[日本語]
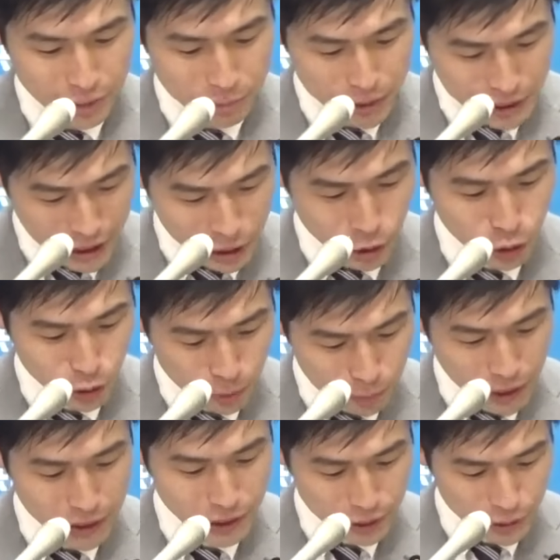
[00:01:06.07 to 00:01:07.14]
政治を
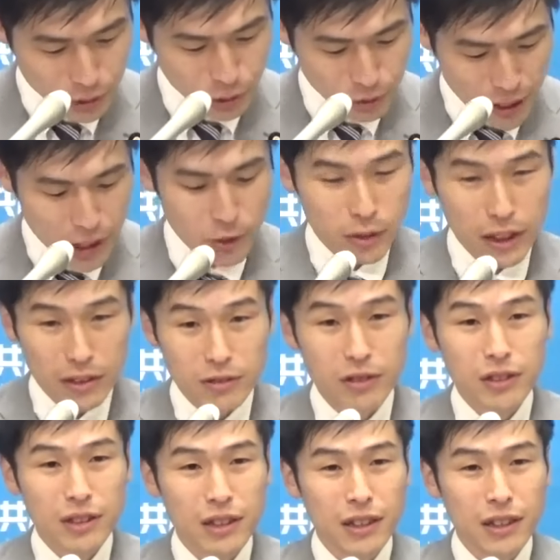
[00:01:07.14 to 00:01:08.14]
買収する賄賂だと、